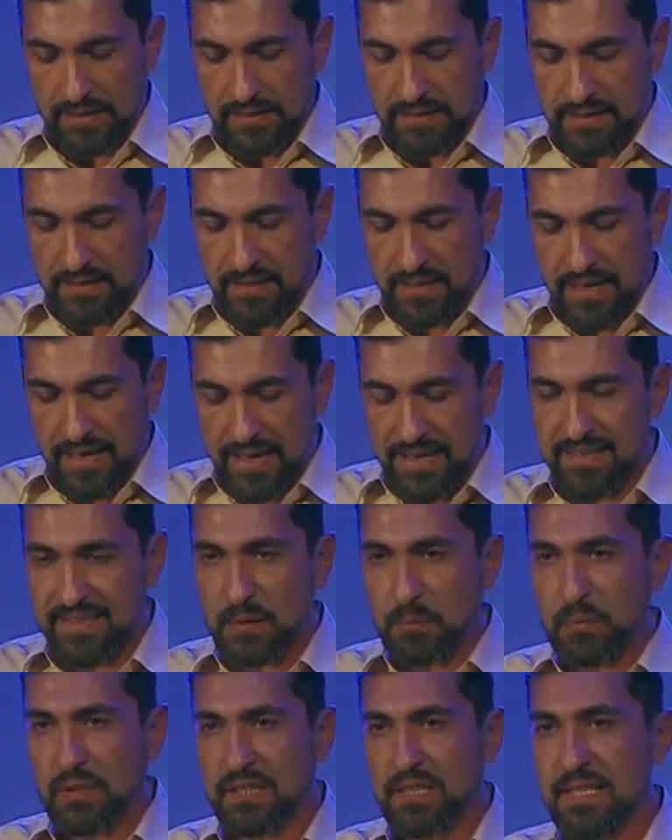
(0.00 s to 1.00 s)
И эти
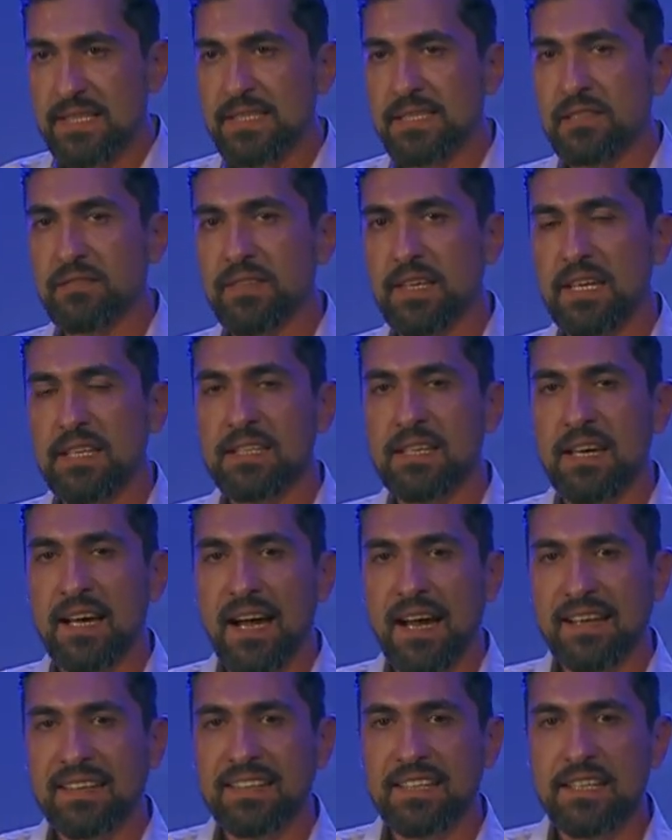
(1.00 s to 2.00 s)
благословения,
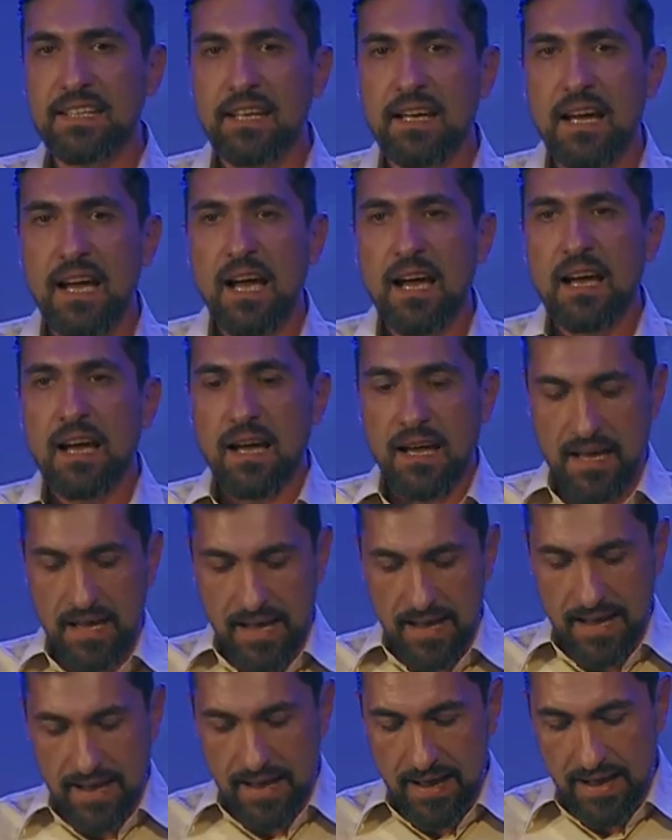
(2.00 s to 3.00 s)
они
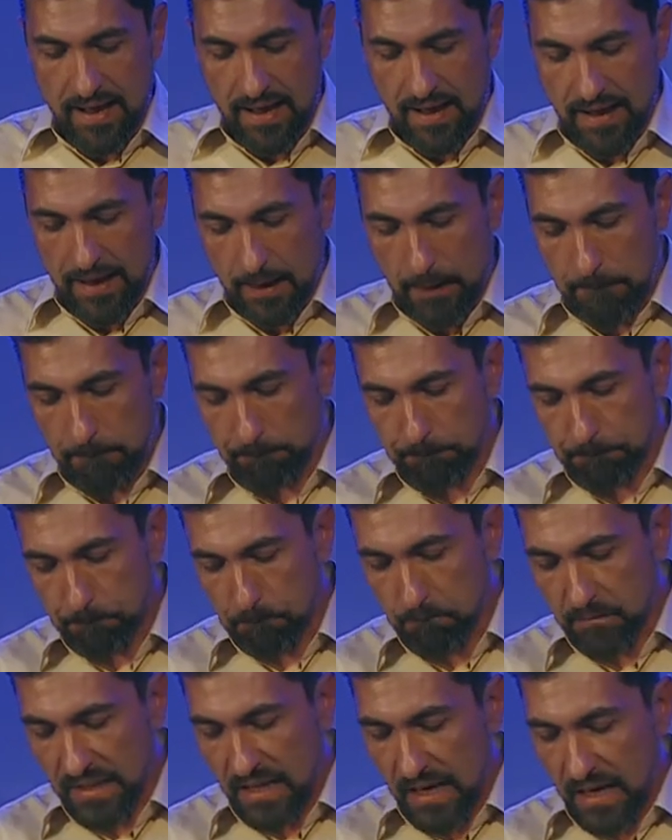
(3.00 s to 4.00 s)
э,
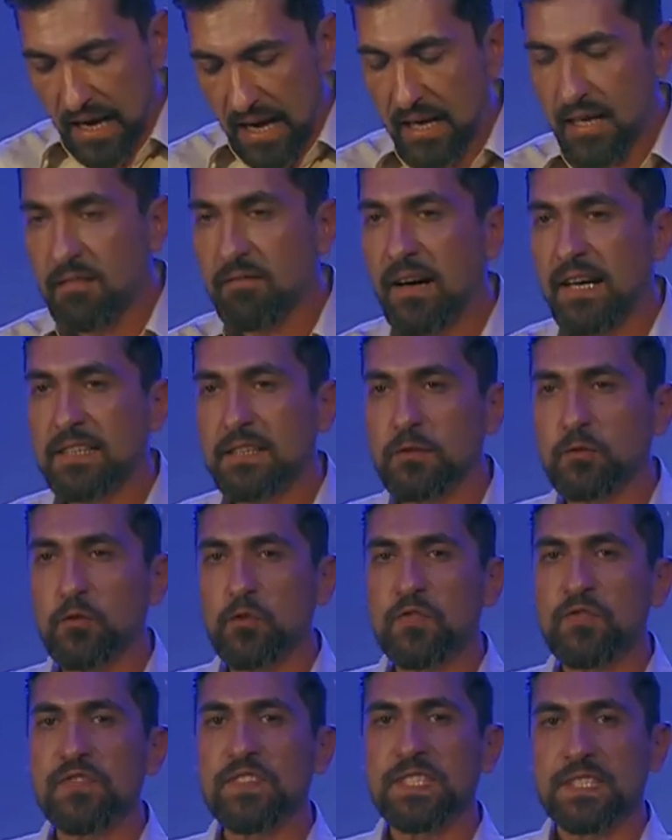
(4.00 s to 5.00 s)

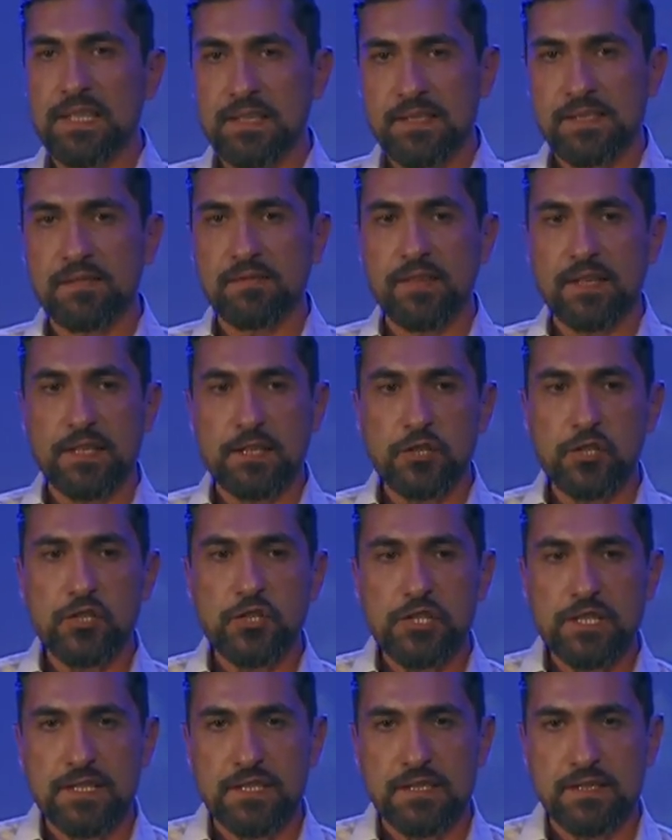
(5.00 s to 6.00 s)
охватывают все сферы
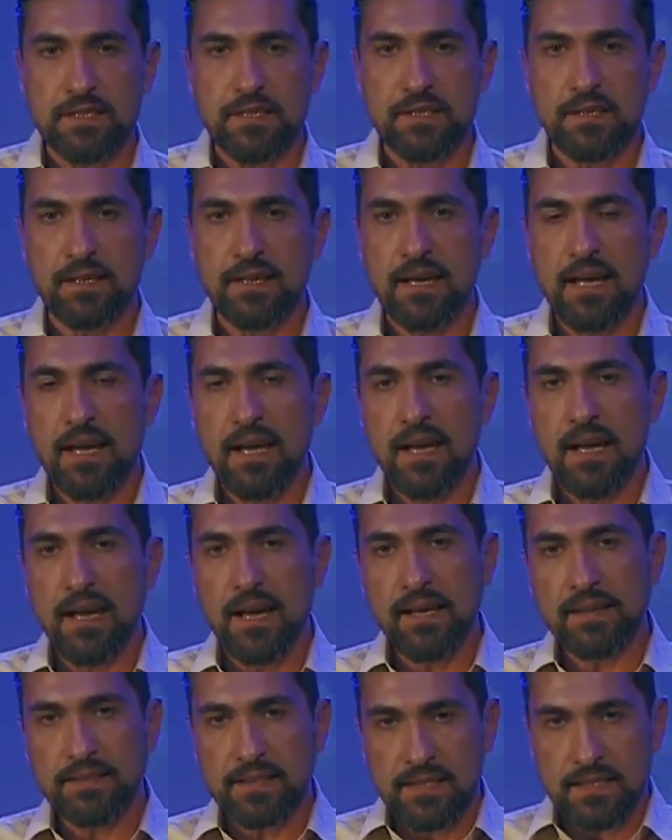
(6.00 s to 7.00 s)
жизни.
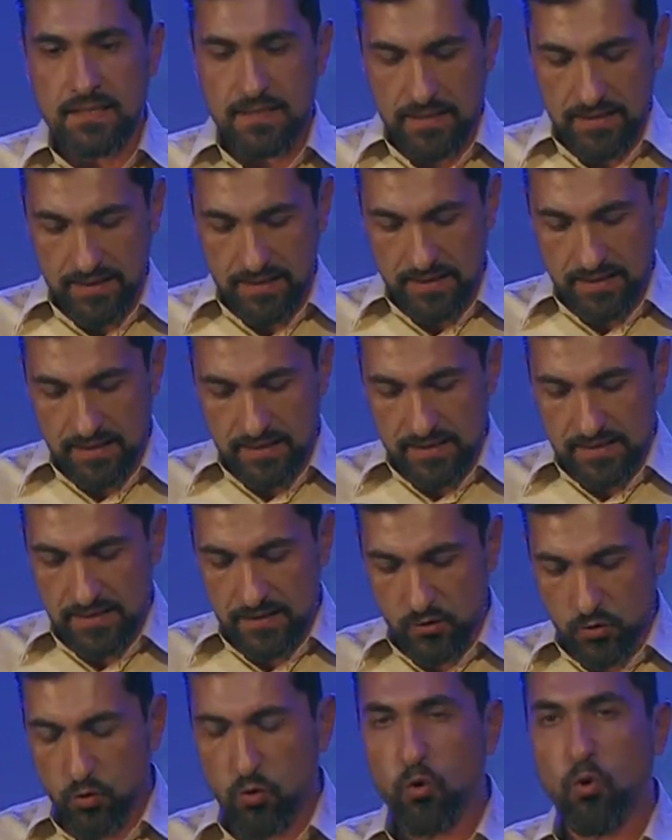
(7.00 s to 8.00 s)
Это
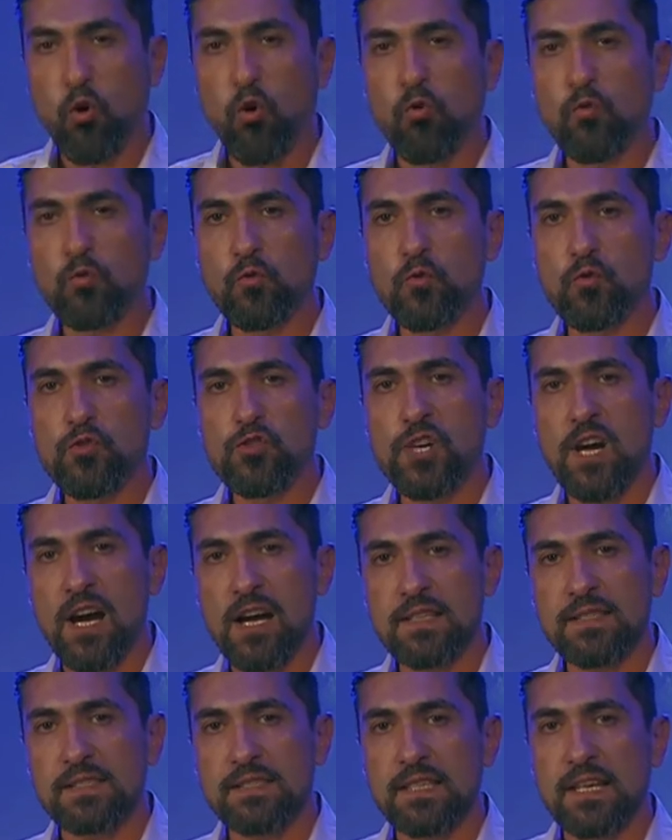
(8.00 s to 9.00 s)
э, духовную
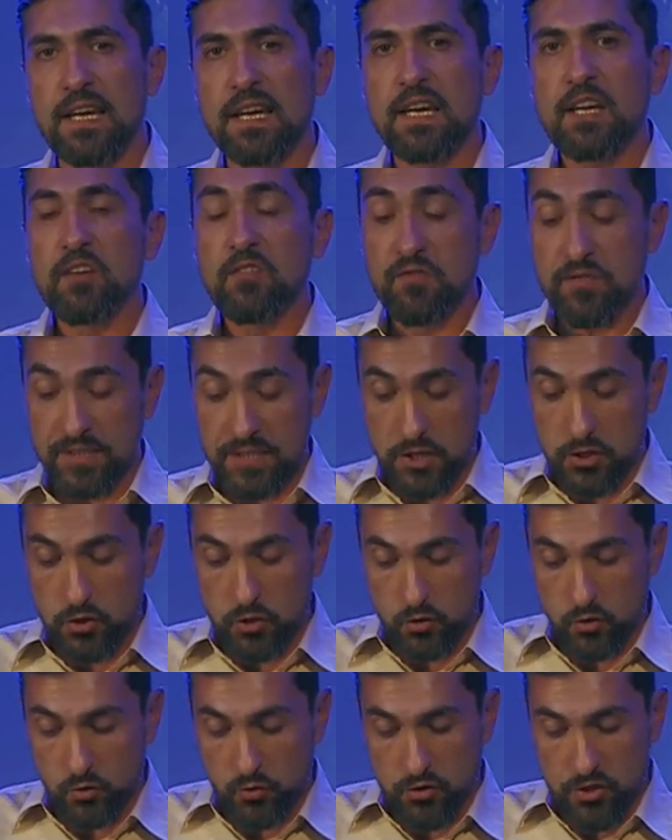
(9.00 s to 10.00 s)
часть,
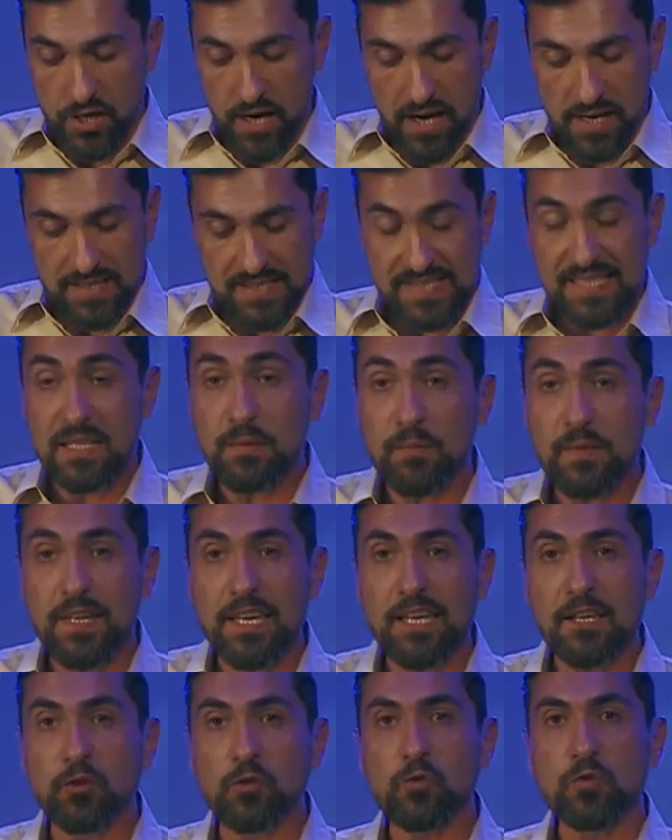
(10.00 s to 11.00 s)
физическую часть,
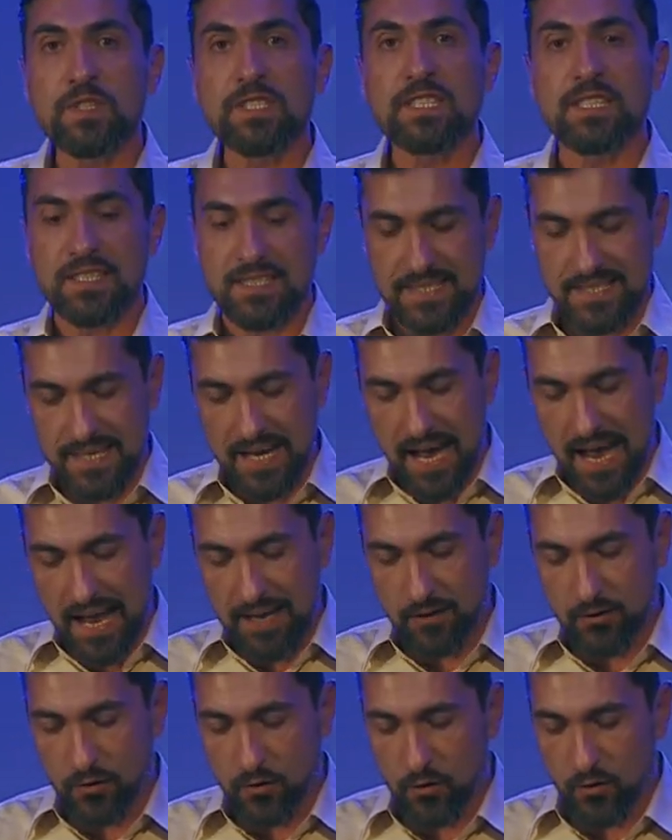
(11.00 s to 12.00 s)
семейную,
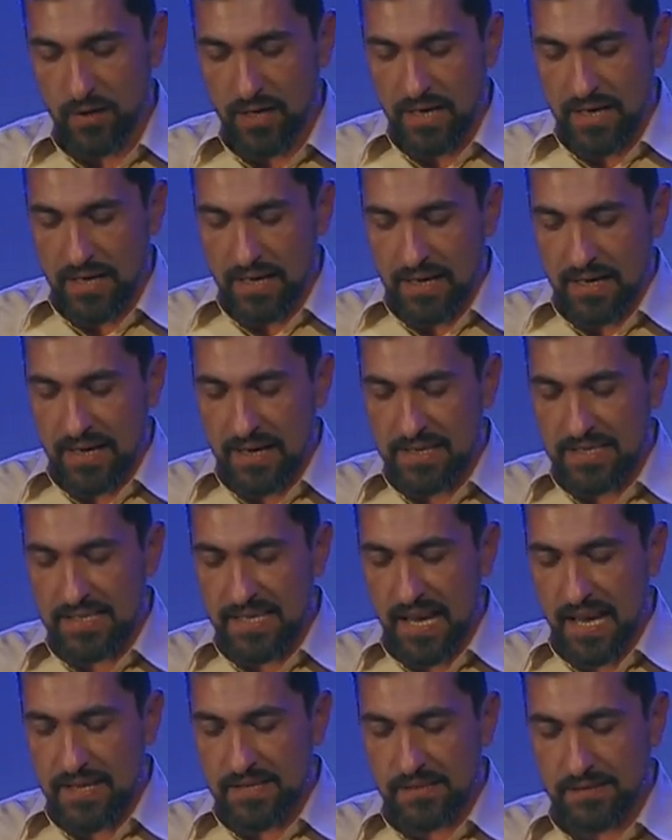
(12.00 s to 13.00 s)
социальную,
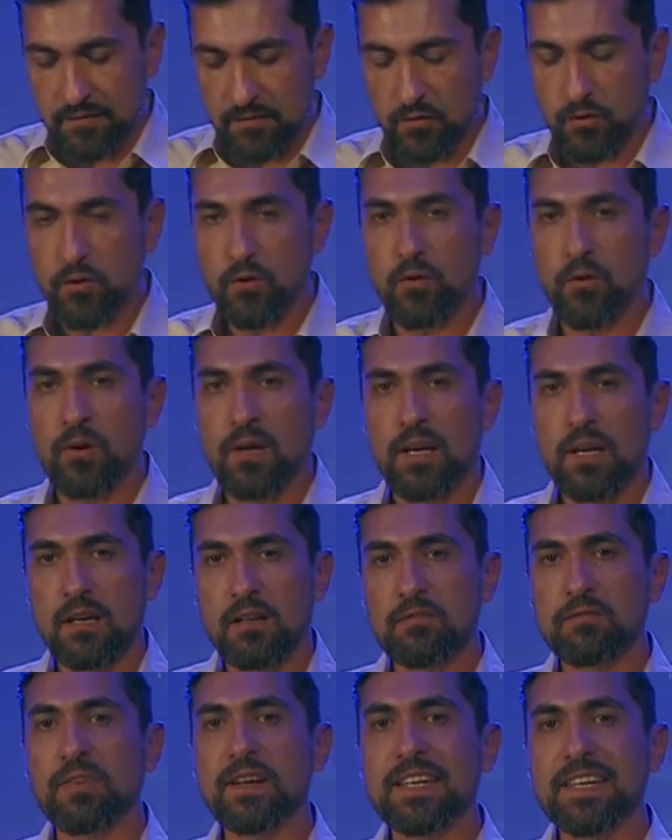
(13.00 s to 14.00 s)
хозяйственную,
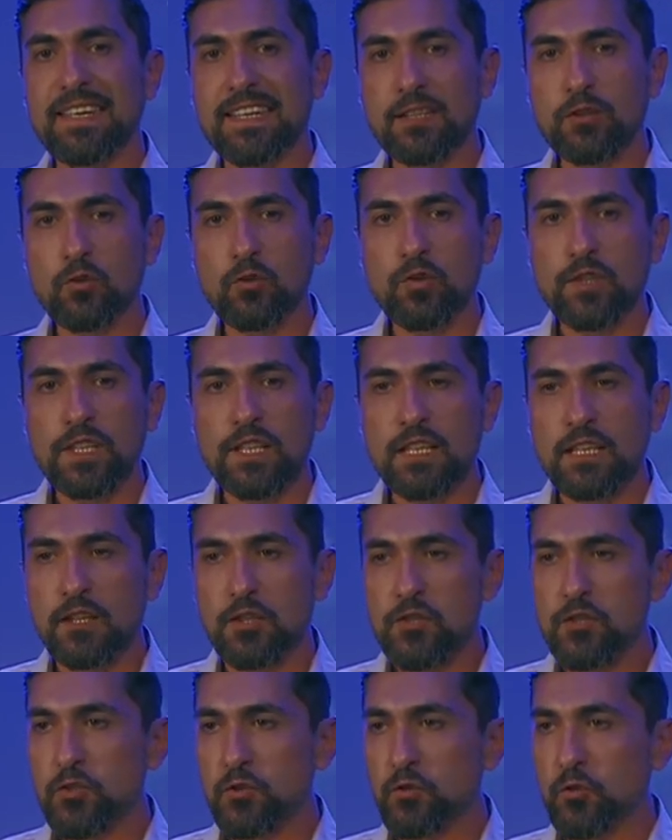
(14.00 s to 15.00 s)
военную и
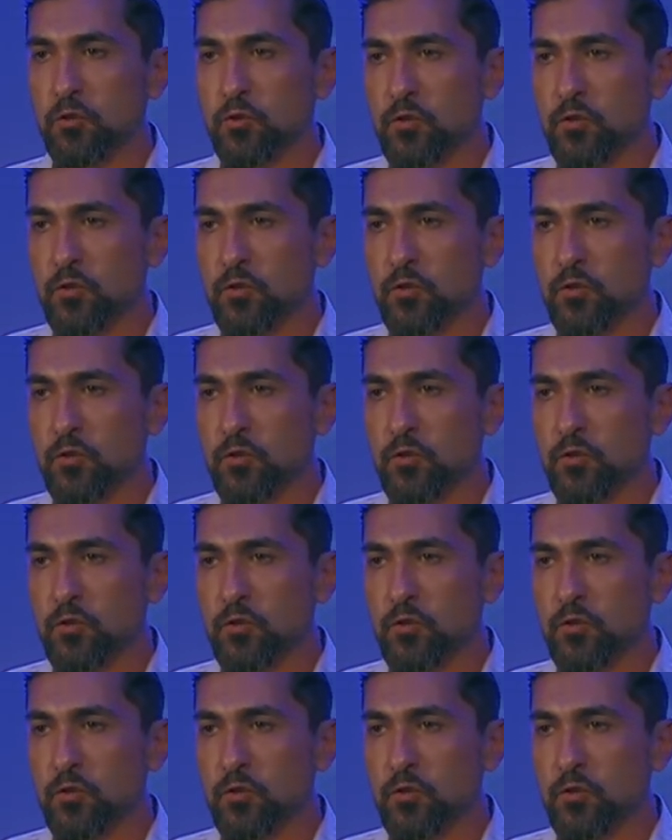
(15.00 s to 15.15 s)
личную.